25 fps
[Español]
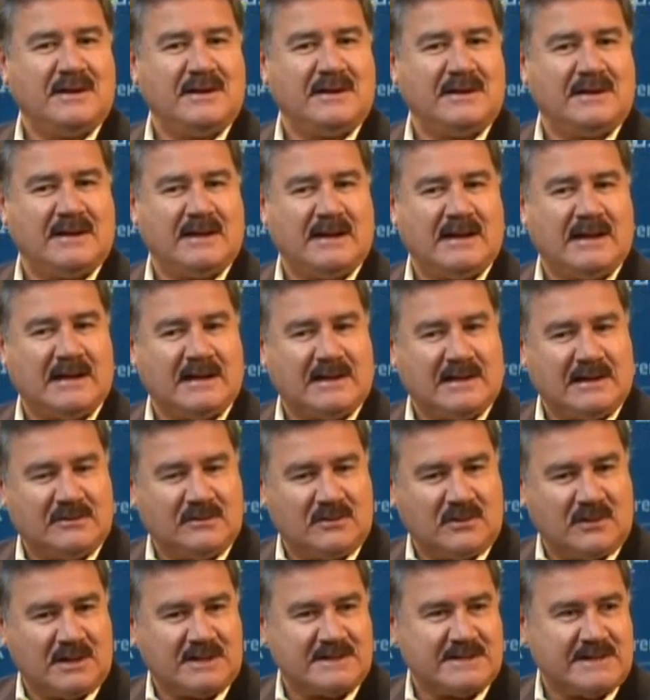eh,
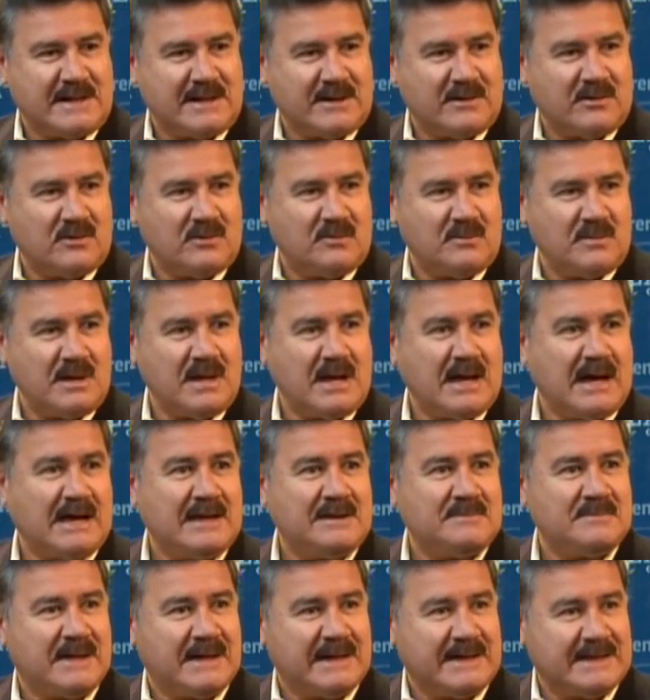no crecer la economía,
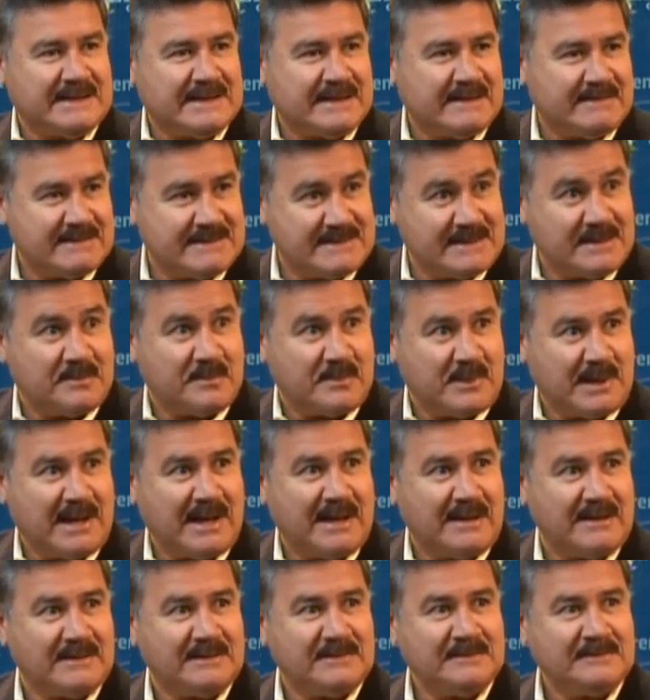hay más gente
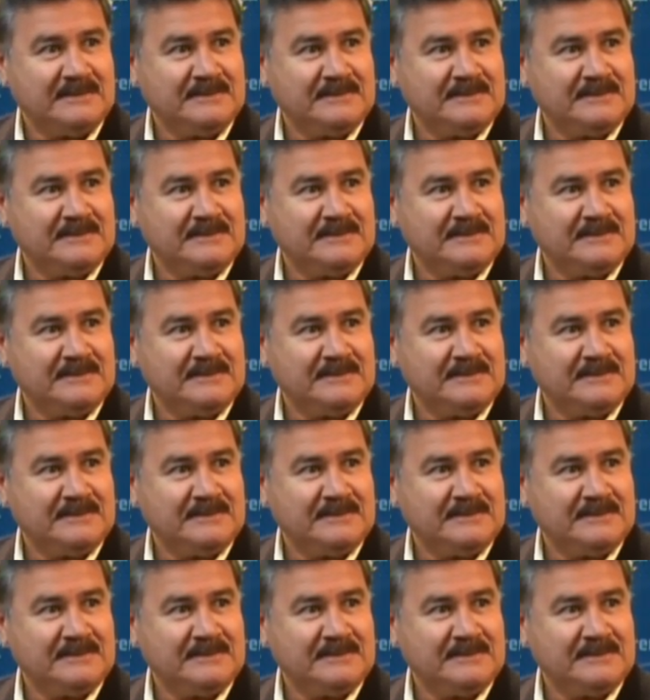desempleada.